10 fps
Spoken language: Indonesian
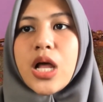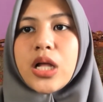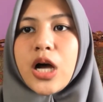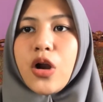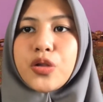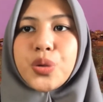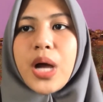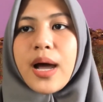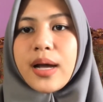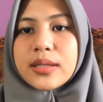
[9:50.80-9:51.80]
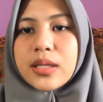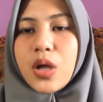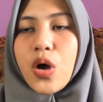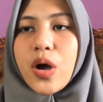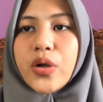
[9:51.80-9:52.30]
Kalau tulang
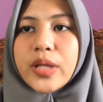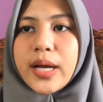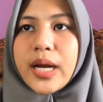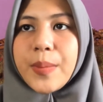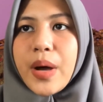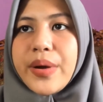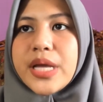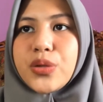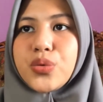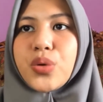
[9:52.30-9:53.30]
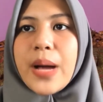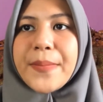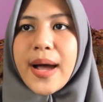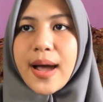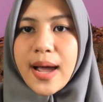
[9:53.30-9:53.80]
anggota gerak bawah yaitu tulang
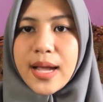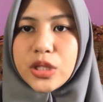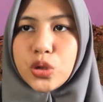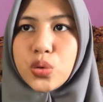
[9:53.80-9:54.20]
paha,